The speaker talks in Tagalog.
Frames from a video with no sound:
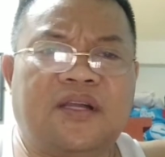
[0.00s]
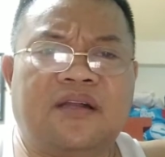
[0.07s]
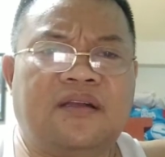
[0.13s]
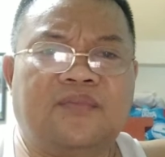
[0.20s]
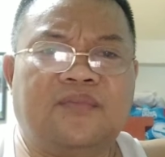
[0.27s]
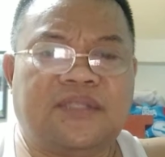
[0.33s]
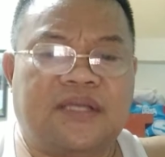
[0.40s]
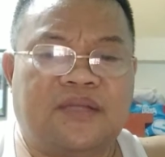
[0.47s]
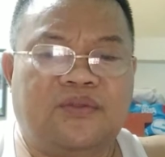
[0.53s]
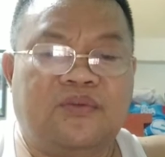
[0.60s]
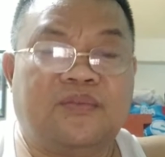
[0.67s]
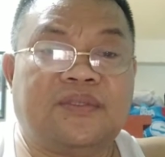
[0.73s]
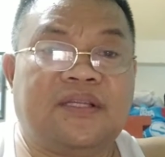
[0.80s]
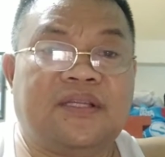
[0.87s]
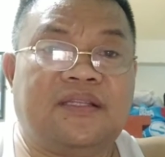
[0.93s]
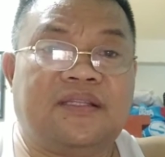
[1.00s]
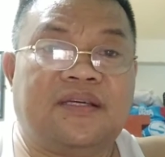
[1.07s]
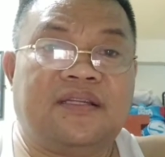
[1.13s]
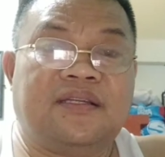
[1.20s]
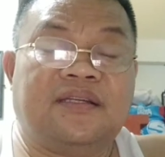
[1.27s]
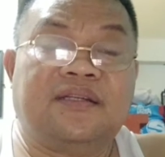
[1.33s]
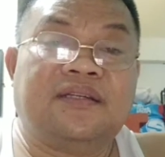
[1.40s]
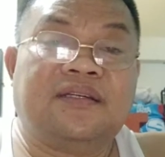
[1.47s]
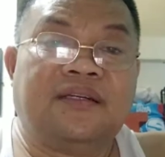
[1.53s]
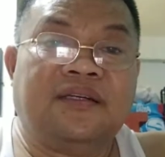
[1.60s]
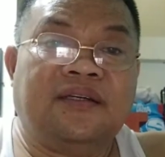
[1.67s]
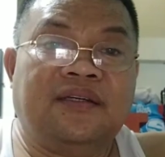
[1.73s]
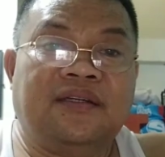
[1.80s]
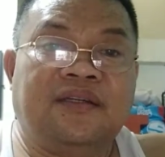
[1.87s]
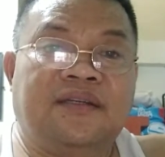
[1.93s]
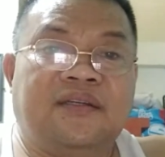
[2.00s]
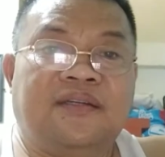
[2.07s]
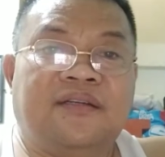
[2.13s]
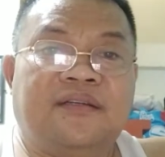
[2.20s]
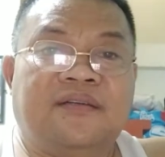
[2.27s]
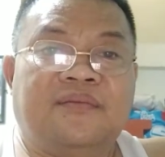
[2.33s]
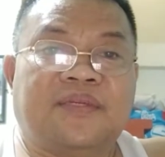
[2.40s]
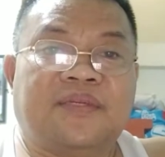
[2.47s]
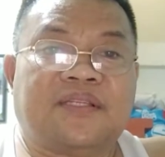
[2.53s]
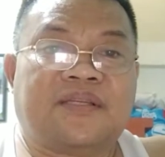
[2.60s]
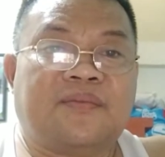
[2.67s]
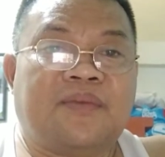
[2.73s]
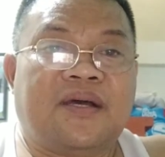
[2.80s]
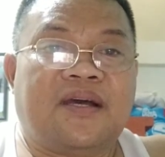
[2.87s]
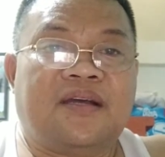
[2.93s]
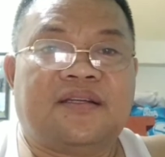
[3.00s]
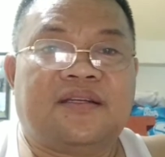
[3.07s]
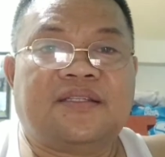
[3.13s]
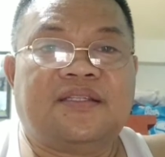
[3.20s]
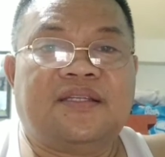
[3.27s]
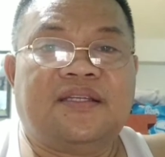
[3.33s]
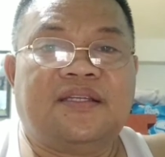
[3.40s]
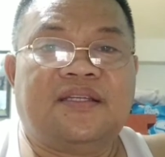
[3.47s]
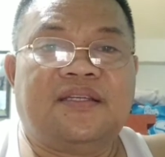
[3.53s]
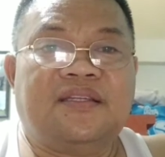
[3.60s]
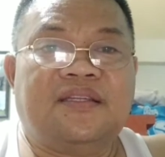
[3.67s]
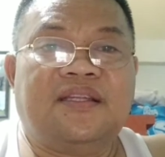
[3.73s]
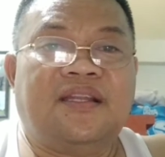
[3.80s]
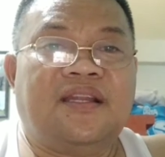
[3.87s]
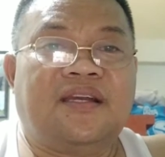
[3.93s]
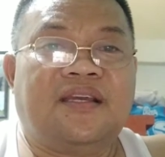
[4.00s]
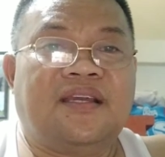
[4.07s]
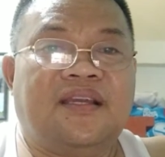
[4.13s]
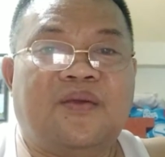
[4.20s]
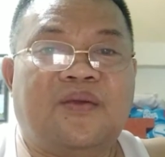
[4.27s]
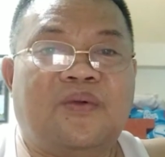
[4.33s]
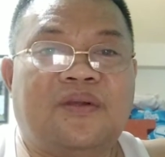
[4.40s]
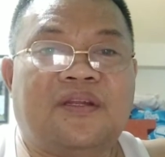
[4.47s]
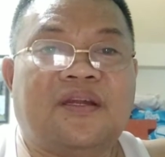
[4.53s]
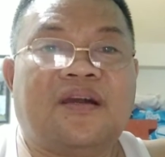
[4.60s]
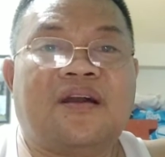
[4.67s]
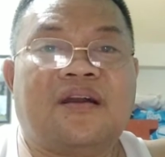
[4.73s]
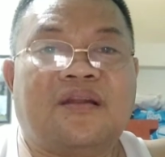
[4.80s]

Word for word: Huwag kang masyadong magsalita ng masasama. Kasi hindi lang ikaw ang